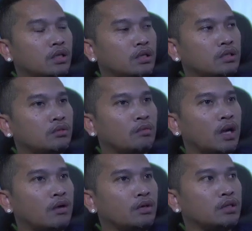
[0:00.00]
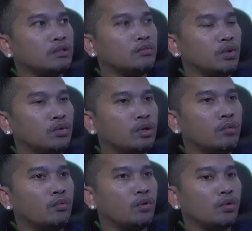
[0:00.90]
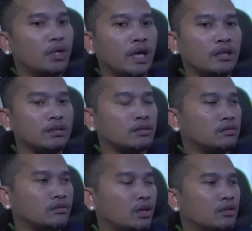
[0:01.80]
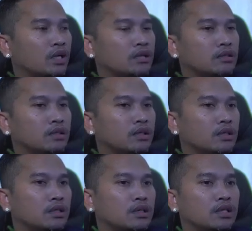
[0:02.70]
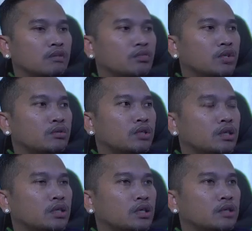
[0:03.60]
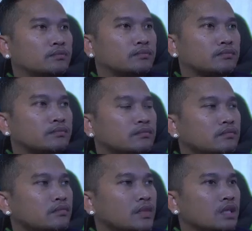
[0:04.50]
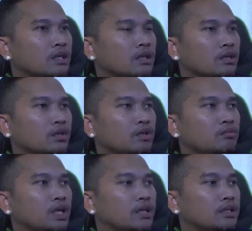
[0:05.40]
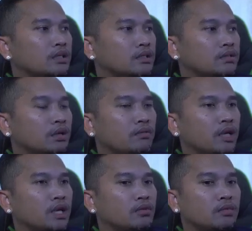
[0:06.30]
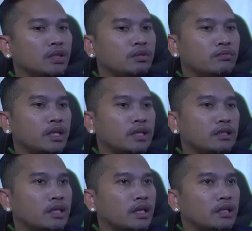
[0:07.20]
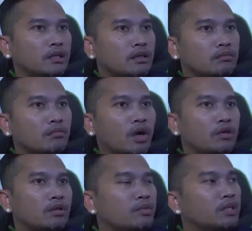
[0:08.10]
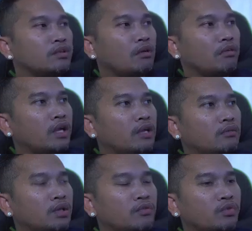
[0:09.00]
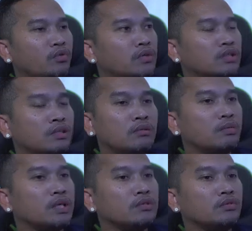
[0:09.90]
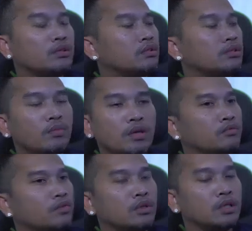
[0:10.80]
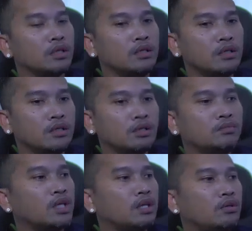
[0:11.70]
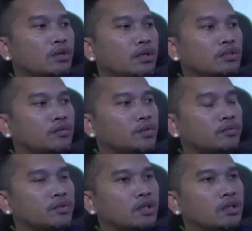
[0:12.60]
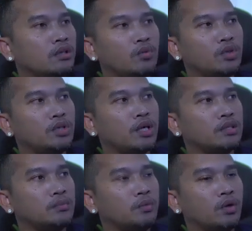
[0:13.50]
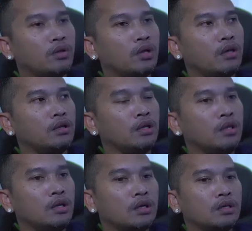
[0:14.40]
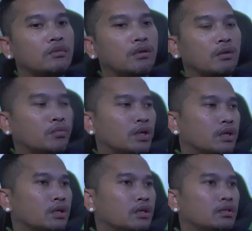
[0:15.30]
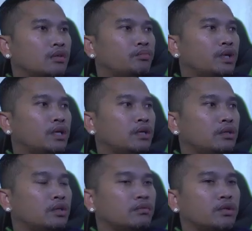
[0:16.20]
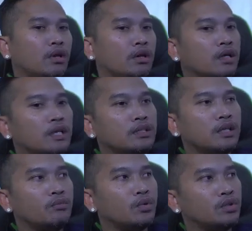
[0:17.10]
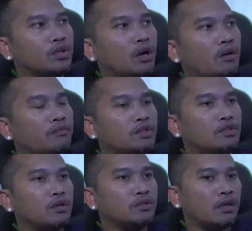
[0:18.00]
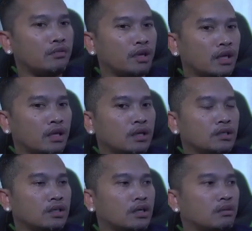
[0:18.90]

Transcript: chùm láo đi nâng dùm núa để mong phone ai chẳng đắng mưa nó tới thì đi nhóm dây chẳng hưởng so về dụng mấy nhóm ta vậy đây ôi tụi miền so về năng miền full version phở rúa nhưng phở full rồi nhưng chạy lôi lôi subscription này tí mỗi chỉ ca support đó uh, developer tí pí dương vì cả cái đai chặt của chỉ official software dương ở